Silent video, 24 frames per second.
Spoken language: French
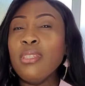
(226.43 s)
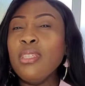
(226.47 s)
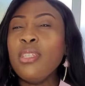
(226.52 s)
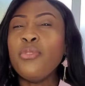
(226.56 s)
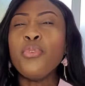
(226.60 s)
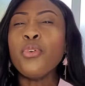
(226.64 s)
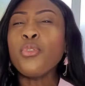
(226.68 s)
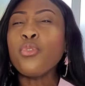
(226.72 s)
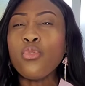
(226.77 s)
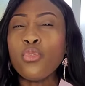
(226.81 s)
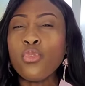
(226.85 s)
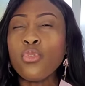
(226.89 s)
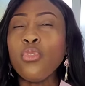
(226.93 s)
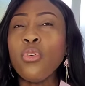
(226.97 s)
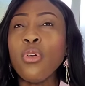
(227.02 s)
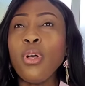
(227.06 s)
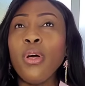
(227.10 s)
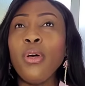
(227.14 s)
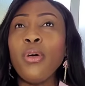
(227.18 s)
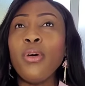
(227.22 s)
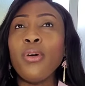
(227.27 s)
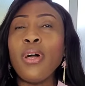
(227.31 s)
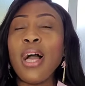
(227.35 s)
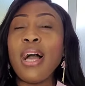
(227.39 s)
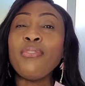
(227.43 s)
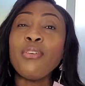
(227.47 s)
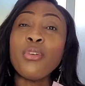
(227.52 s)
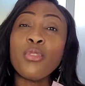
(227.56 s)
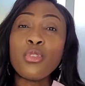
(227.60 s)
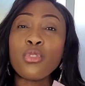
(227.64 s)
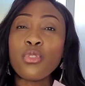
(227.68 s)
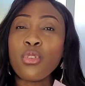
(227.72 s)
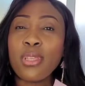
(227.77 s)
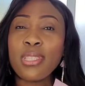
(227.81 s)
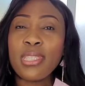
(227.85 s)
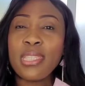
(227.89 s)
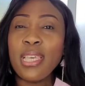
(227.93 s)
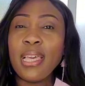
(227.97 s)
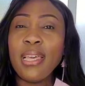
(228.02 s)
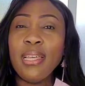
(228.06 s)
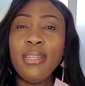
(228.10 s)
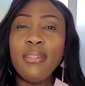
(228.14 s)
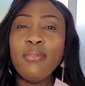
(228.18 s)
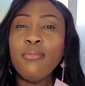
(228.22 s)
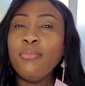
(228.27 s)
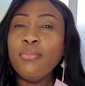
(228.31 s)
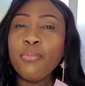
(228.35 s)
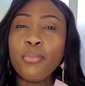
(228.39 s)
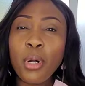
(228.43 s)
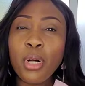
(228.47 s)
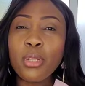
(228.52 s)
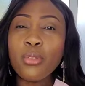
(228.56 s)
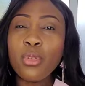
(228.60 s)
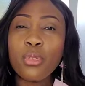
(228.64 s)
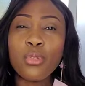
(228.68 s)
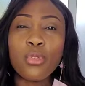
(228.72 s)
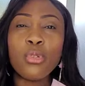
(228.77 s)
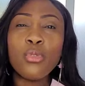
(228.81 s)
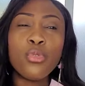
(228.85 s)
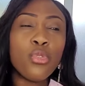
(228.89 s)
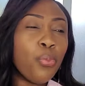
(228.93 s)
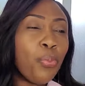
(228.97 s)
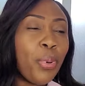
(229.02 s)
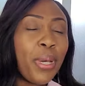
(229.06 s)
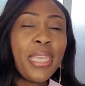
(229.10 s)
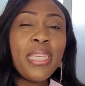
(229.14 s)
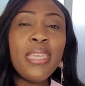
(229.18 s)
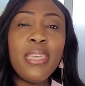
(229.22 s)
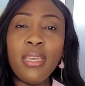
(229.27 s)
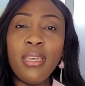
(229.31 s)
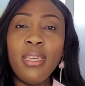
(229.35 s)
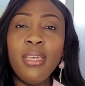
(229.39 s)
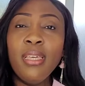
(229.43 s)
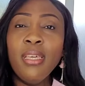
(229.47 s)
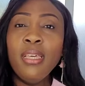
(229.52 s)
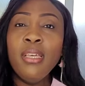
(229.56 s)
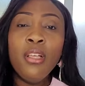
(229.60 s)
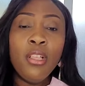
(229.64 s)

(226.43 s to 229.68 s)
Il faut toujours, euh, avant de sortir, prendre le temps de prier.